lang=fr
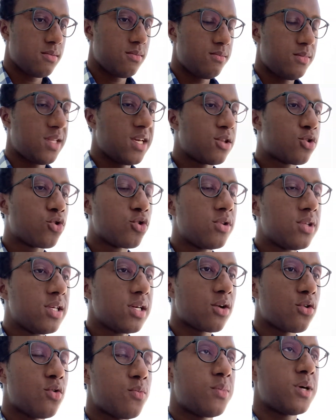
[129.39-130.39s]

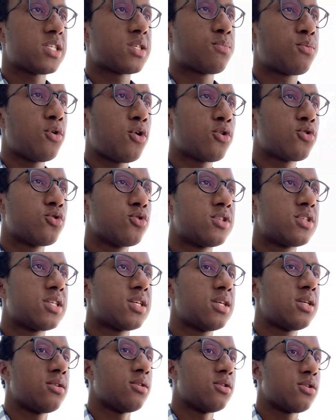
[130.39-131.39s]
détenir le passeport de
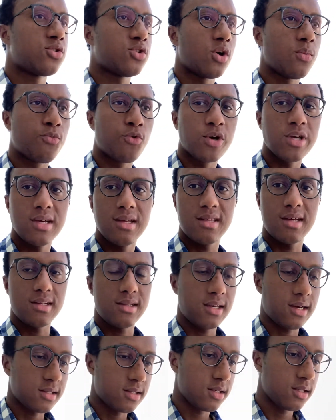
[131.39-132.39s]
ses employés est
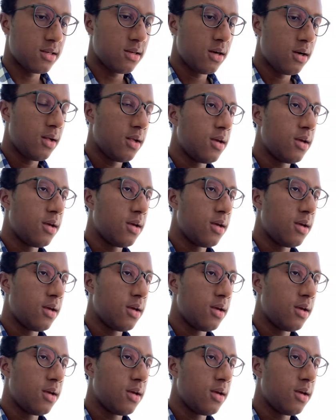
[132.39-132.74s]
interdit,